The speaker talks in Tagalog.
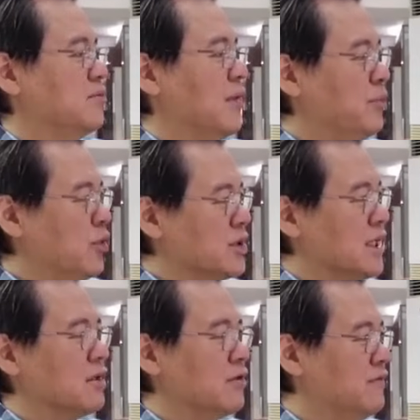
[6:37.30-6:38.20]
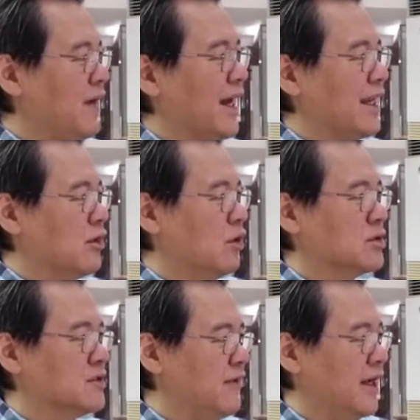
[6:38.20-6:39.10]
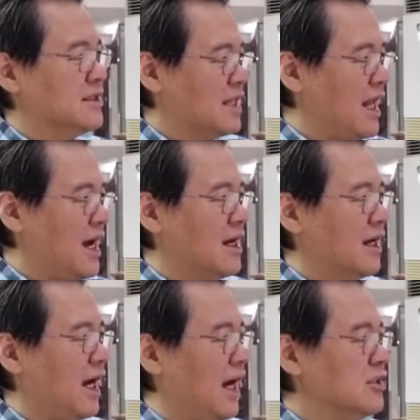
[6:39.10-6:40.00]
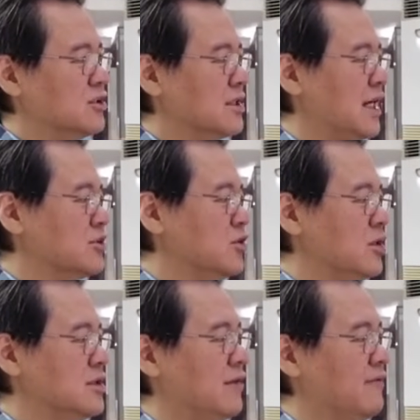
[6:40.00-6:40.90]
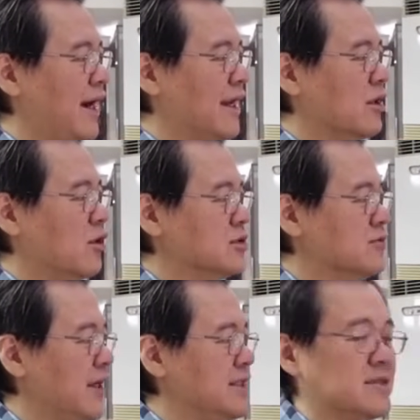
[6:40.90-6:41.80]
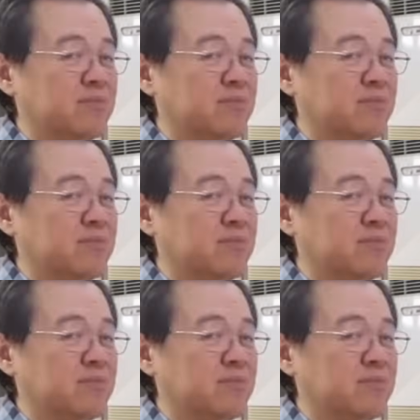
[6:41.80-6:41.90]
Mabuti kung varicose veins lang. Ang kasunod ng varicose veins,